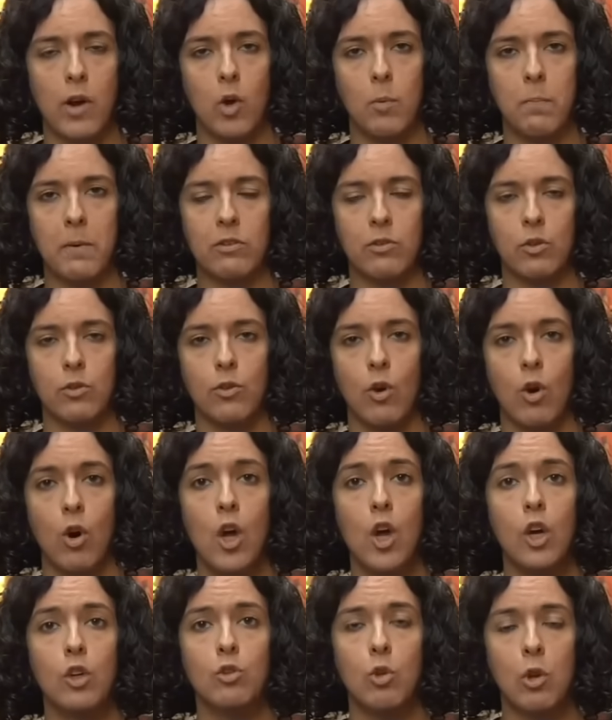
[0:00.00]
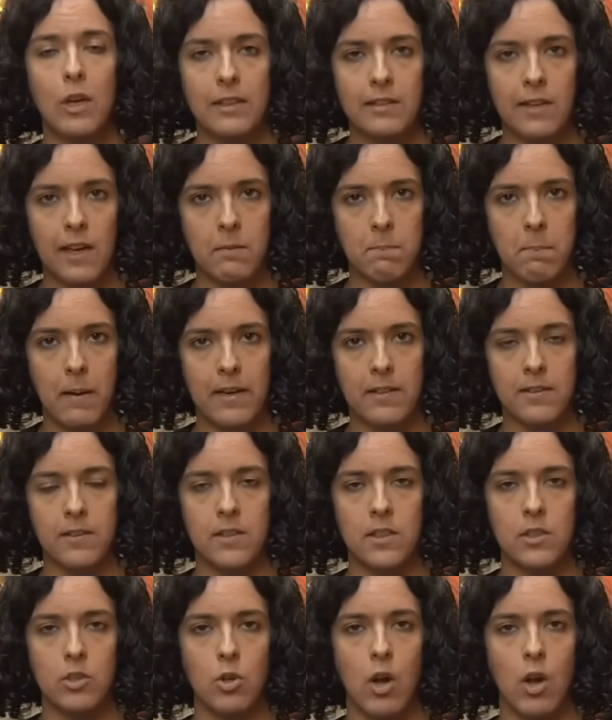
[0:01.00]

représentants de l'État de Palestine.